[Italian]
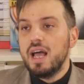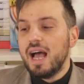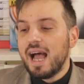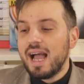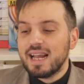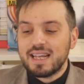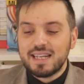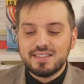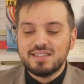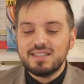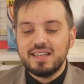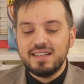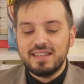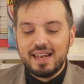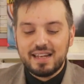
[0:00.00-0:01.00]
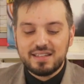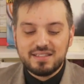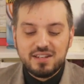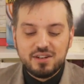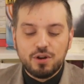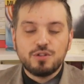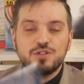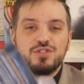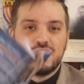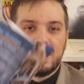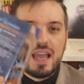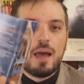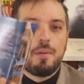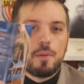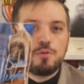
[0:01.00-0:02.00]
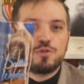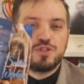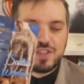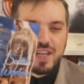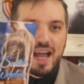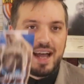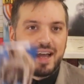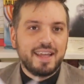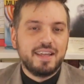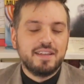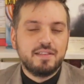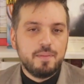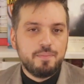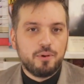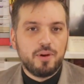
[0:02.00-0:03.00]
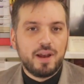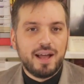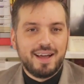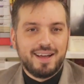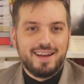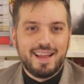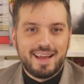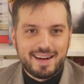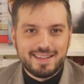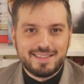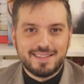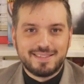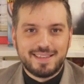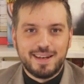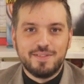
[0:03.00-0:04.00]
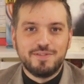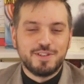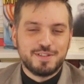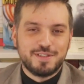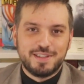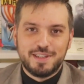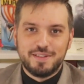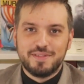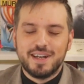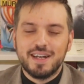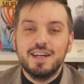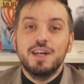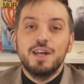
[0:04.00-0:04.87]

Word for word: anche se nella sinossi è proprio Sky, tipo la, la rete televisiva.